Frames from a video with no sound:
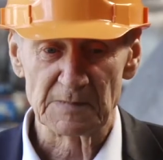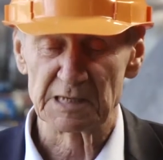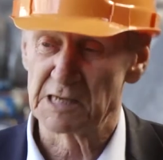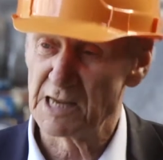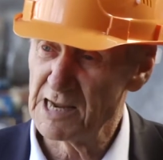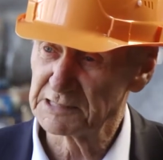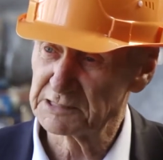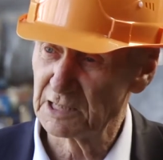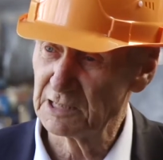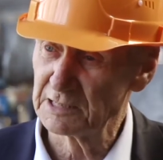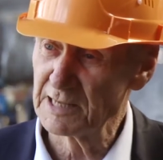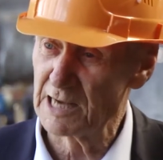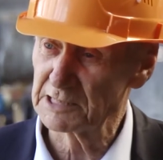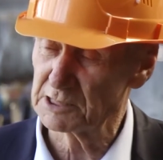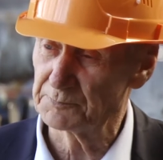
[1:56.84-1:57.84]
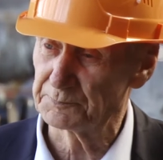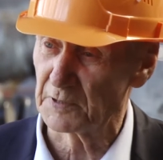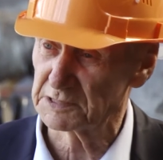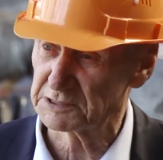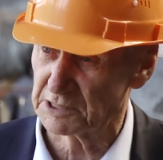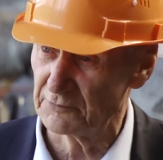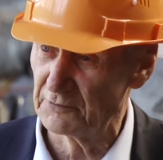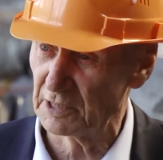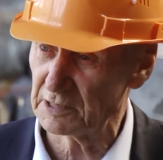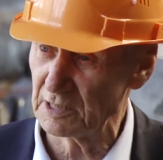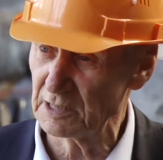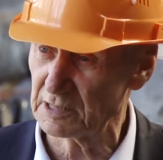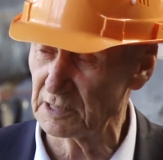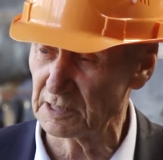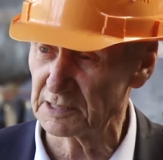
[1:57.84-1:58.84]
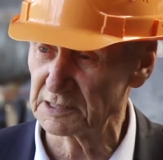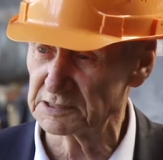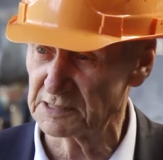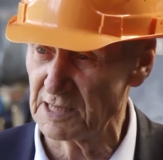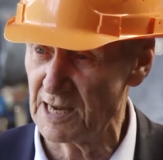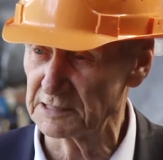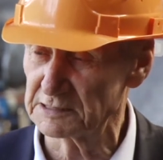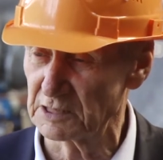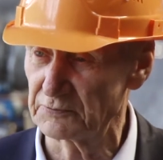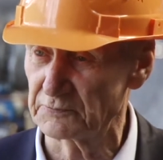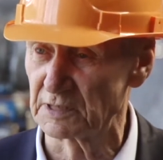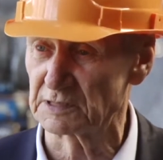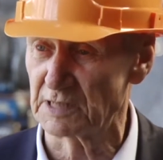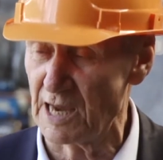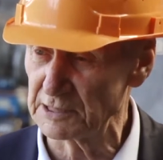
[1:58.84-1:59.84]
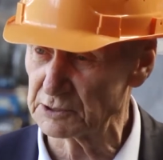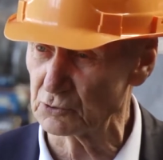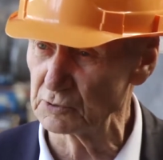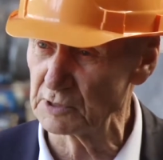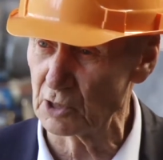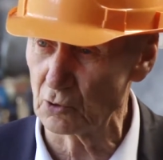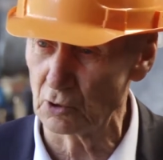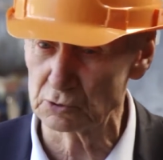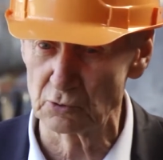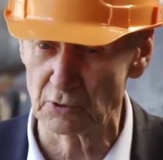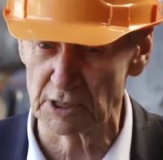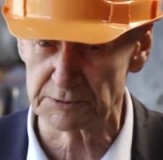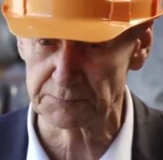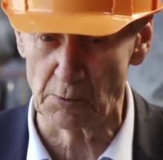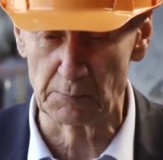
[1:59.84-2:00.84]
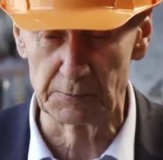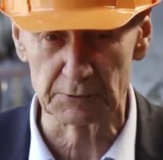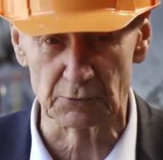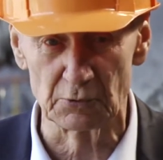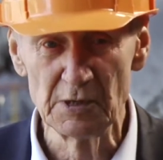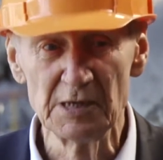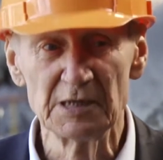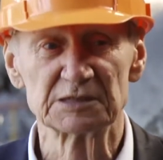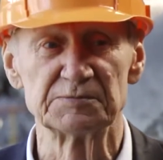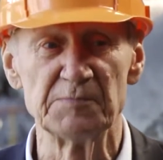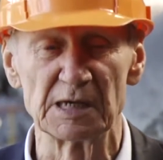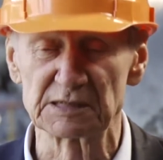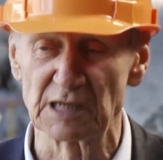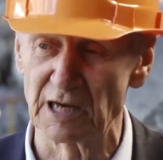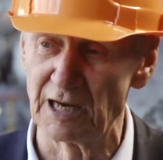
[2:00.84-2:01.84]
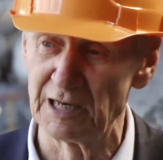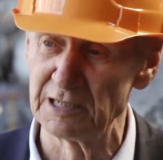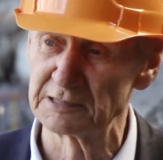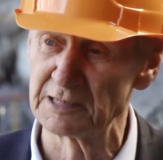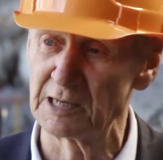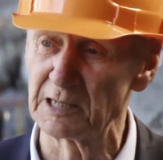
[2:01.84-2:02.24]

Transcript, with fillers: Ездили наши представители кыргызстанцев в Китайскую Народную Республику, смотрели на